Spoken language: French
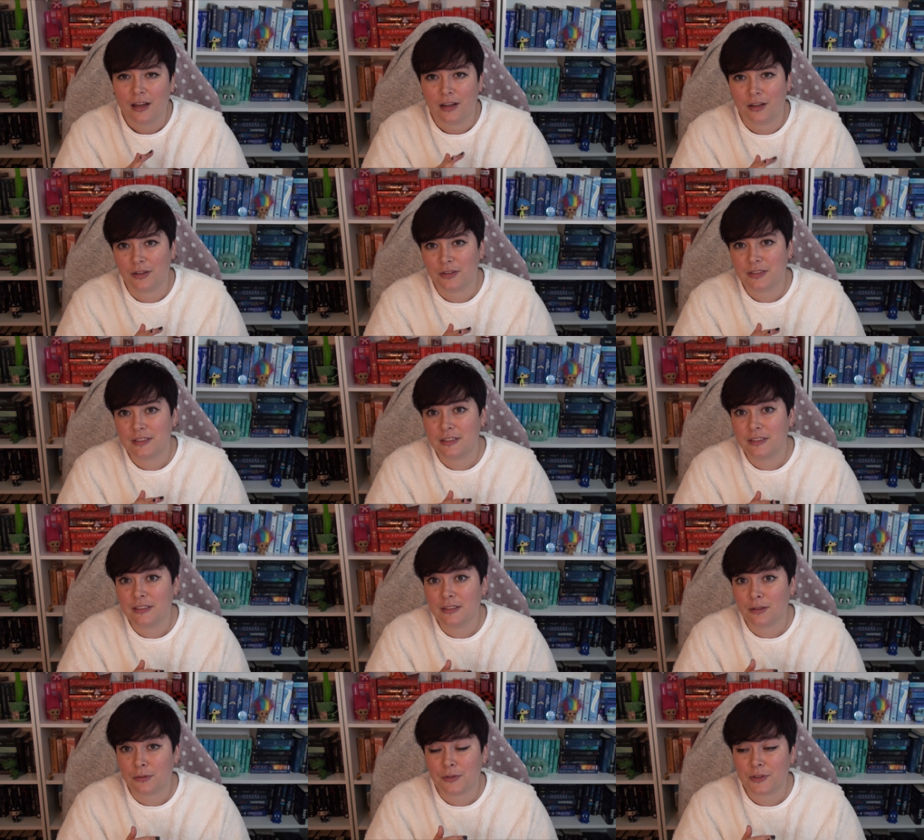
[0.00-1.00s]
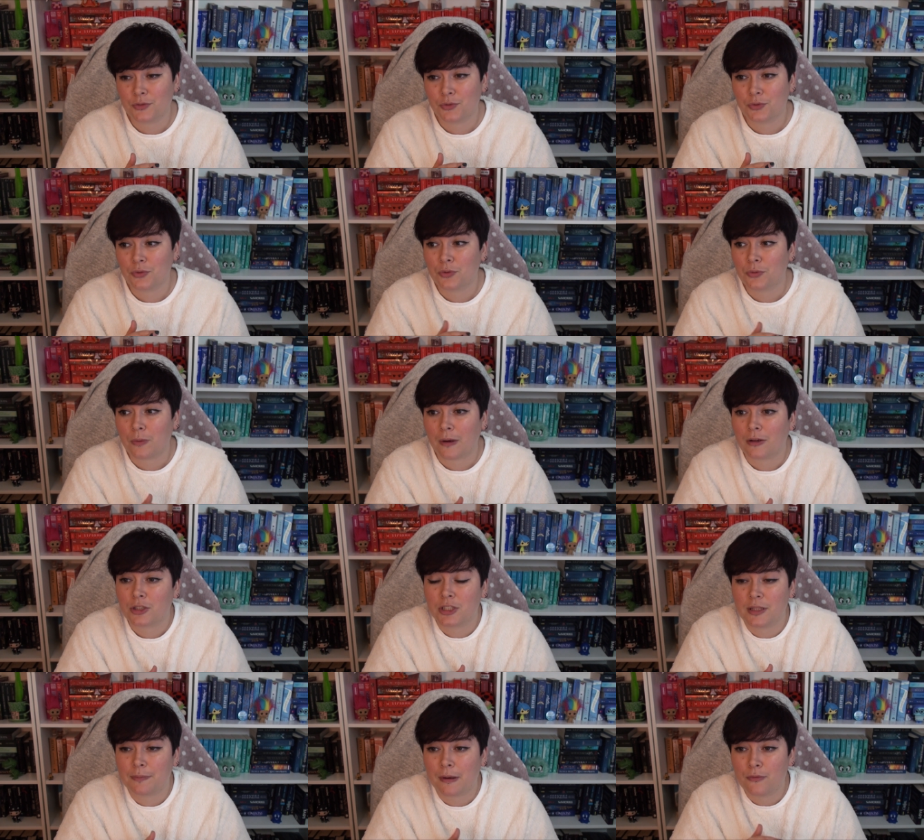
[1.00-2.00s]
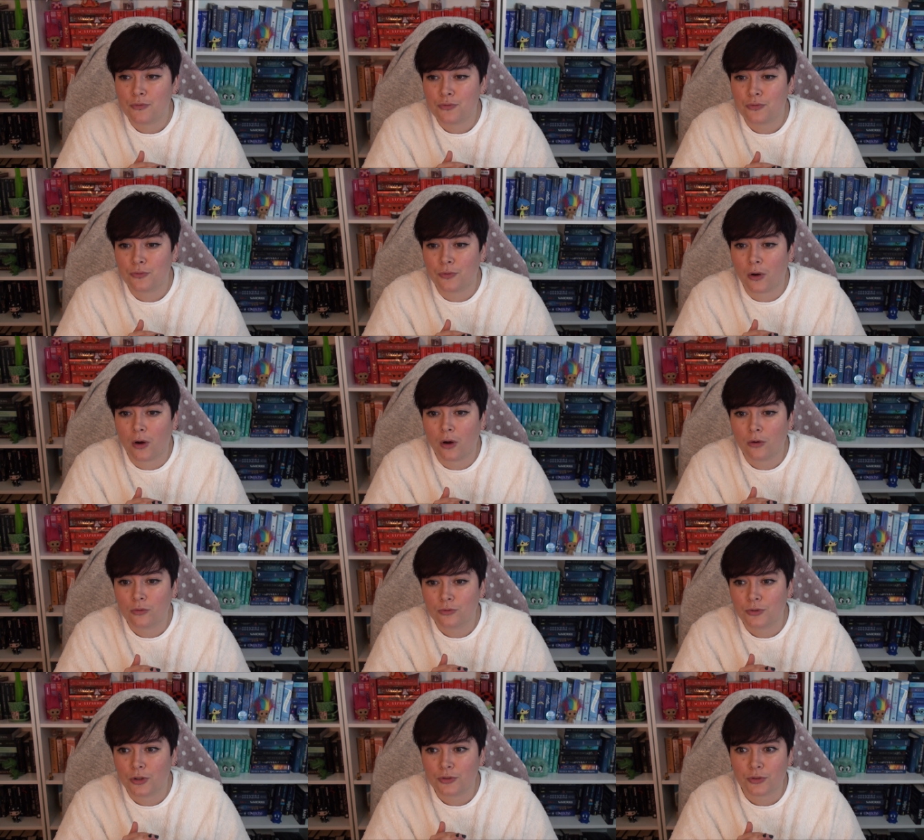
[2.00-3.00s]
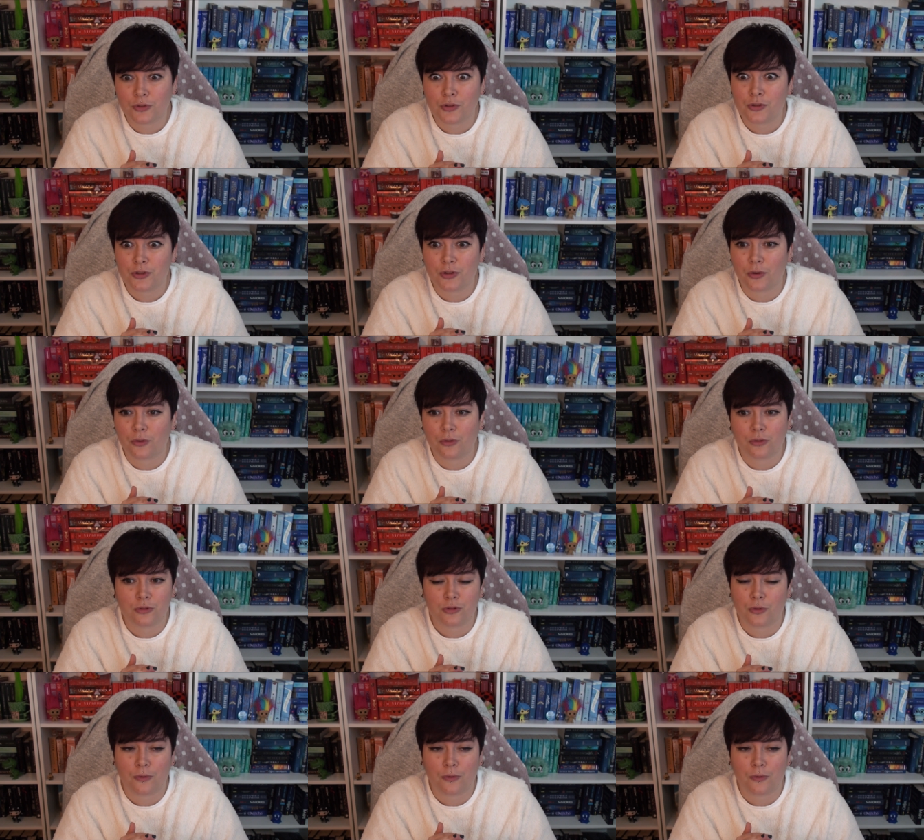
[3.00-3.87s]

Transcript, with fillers: euh, qui en fait euh, bah, je n'ai pas vu souvent ou d'autres que j'en ai euh,